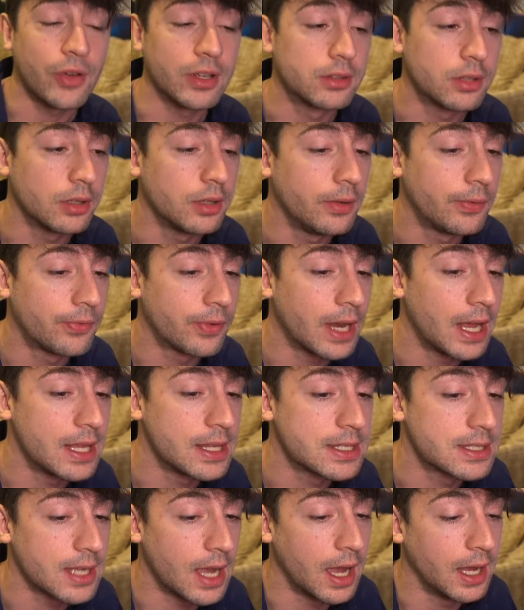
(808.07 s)
fatto la
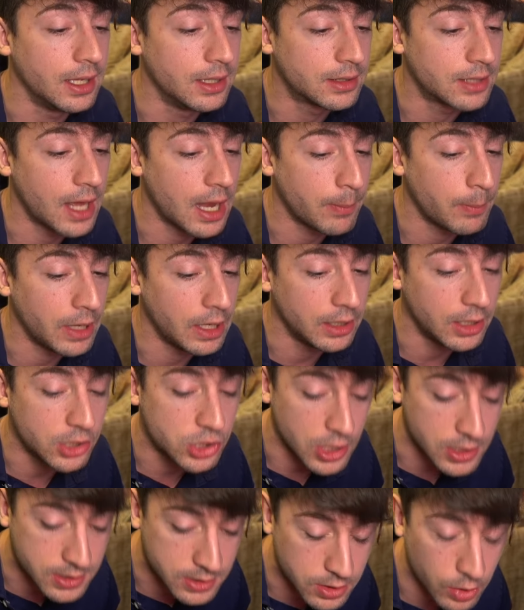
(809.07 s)
differenza in termini di
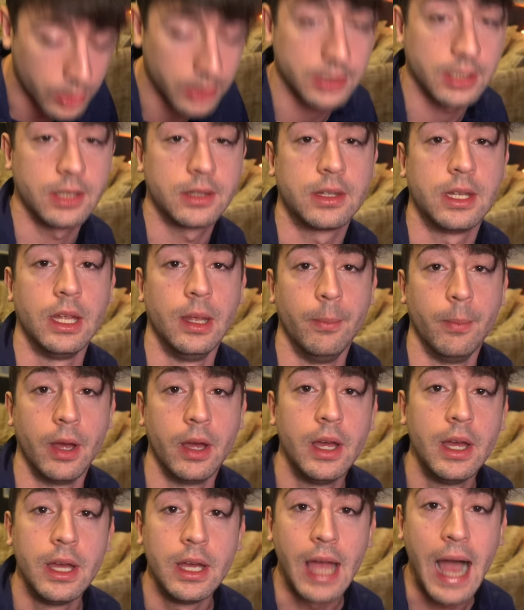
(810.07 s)
gestione del team,
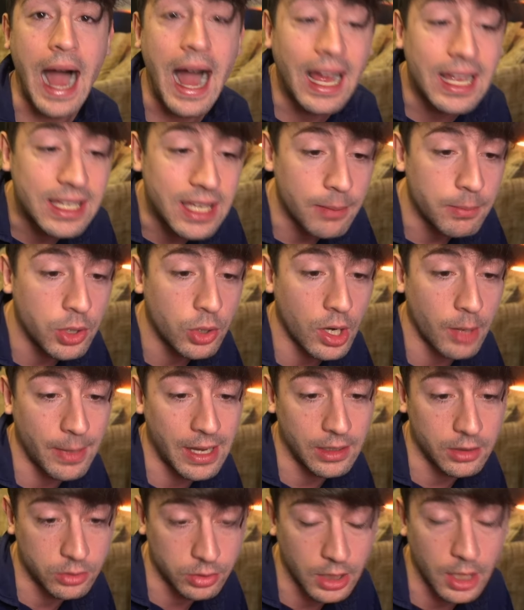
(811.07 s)
anche
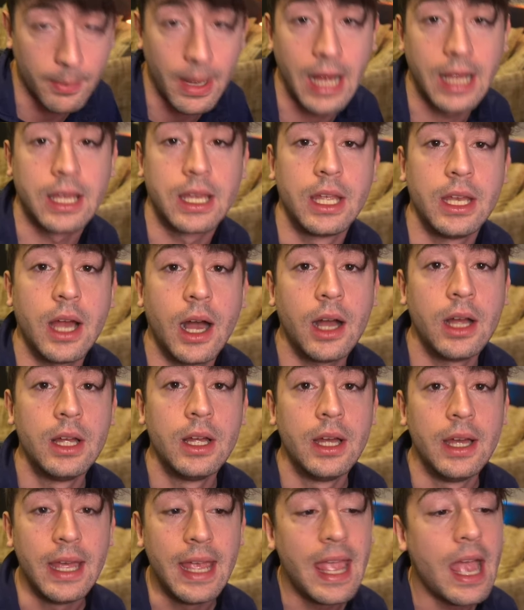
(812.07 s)
miglioramento della macchina
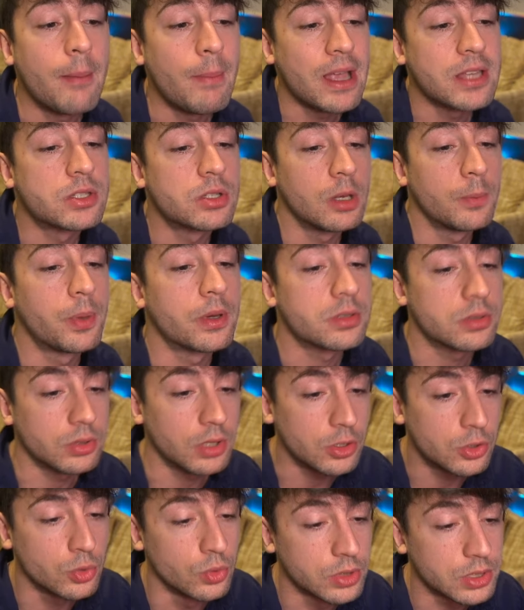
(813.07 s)
e ha messo le
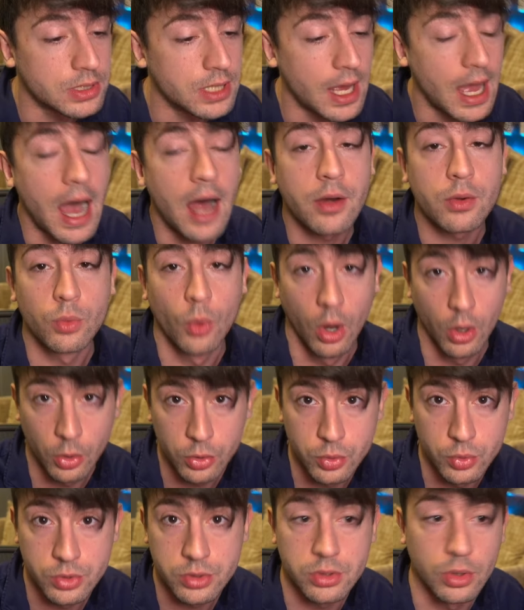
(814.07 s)
persone giuste al ruolo
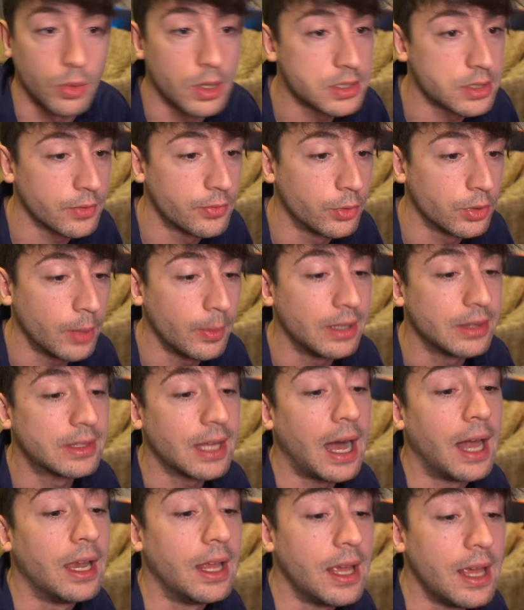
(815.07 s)
giusto, questo è
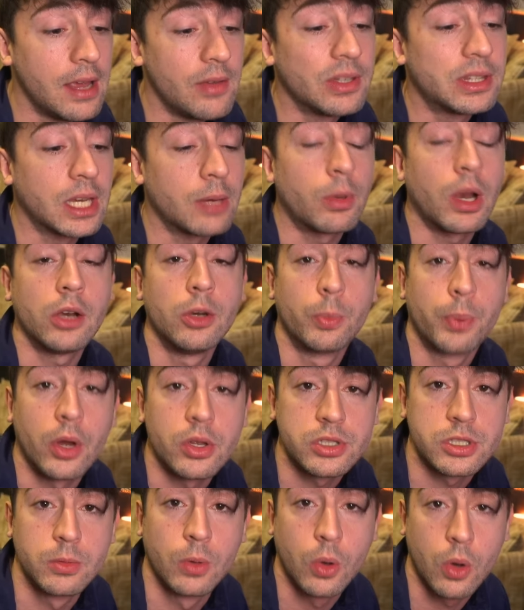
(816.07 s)
fondamentale e vedremo l'anno
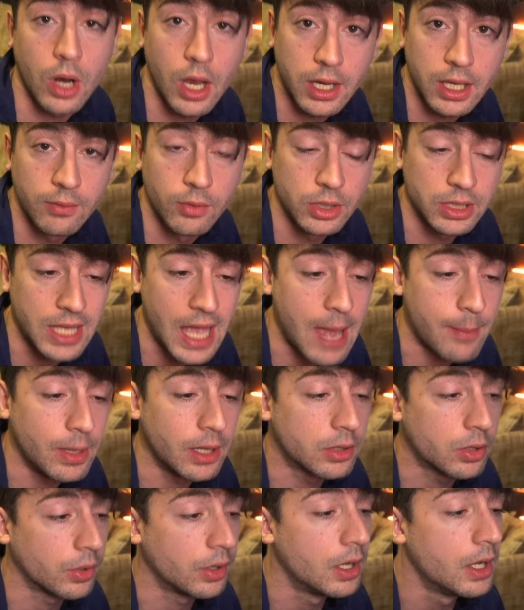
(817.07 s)
prossimo con l'arrivo di
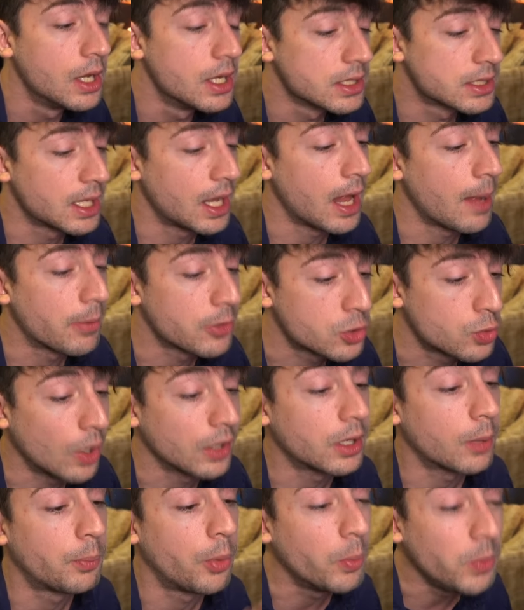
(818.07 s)
Hamilton se la
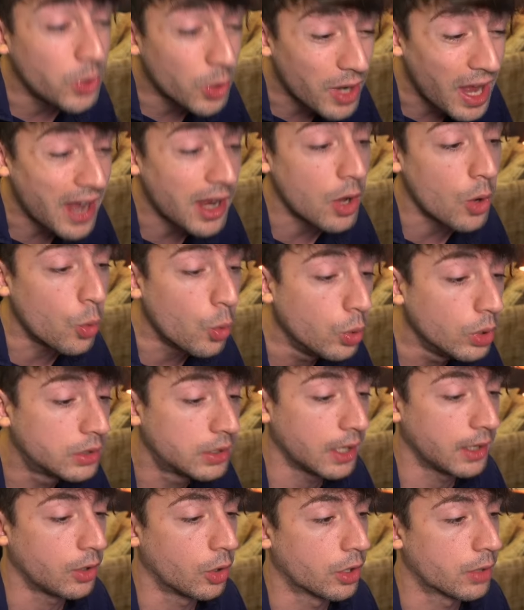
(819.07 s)
squadra può migliorare
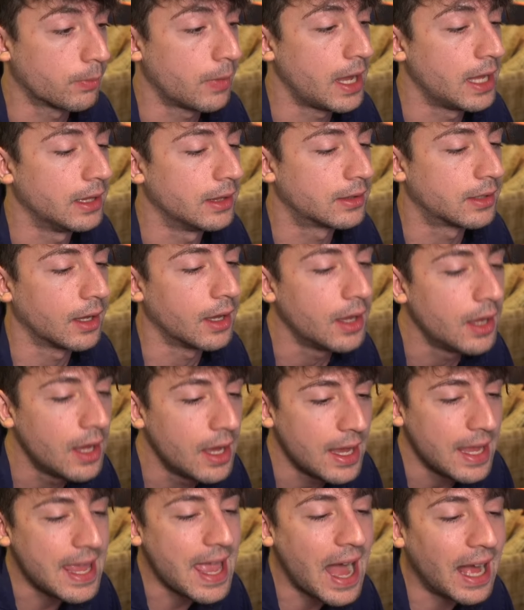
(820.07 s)
ulteriormente.
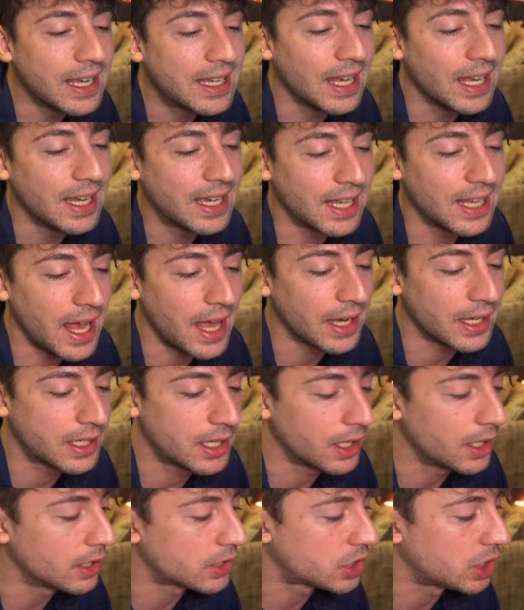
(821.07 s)
E anche
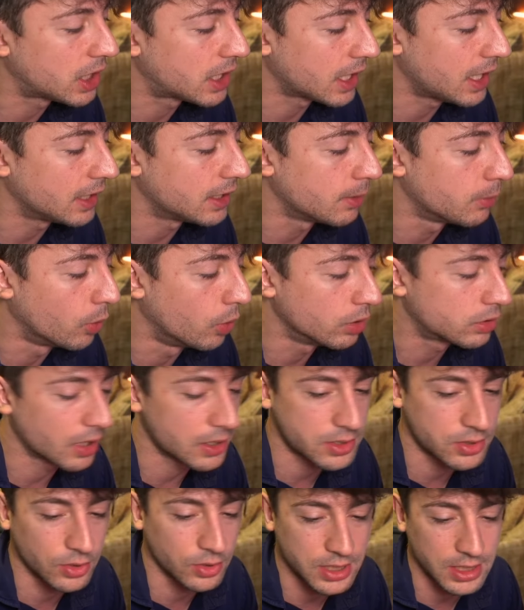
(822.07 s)
Leclerc ci crede molto,
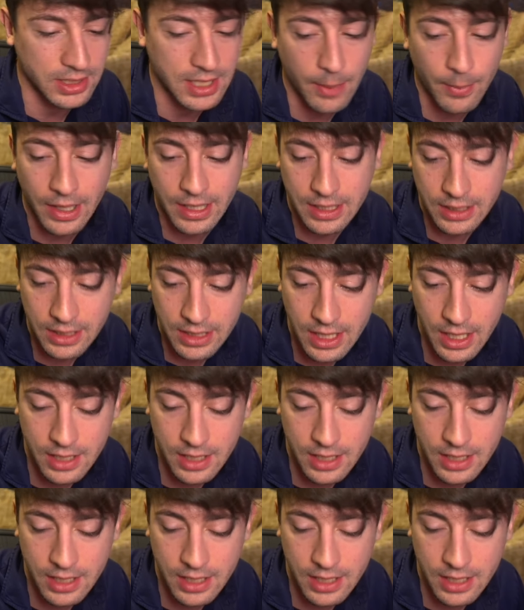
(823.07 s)
adesso sentiamo anche le